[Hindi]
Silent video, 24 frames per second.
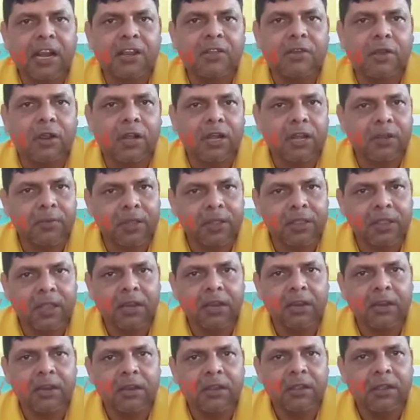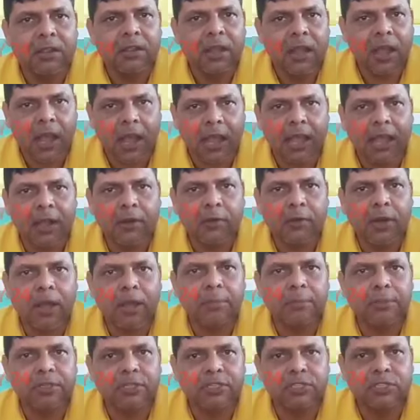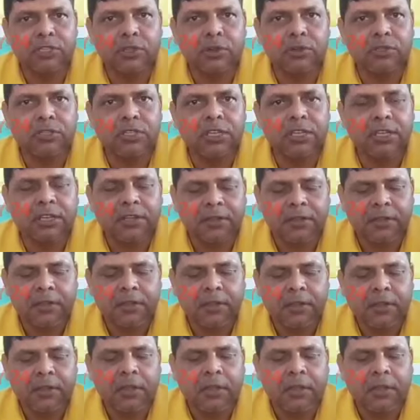खिलाड़ियों का निबंधन आया हुआ है बीस जिलों से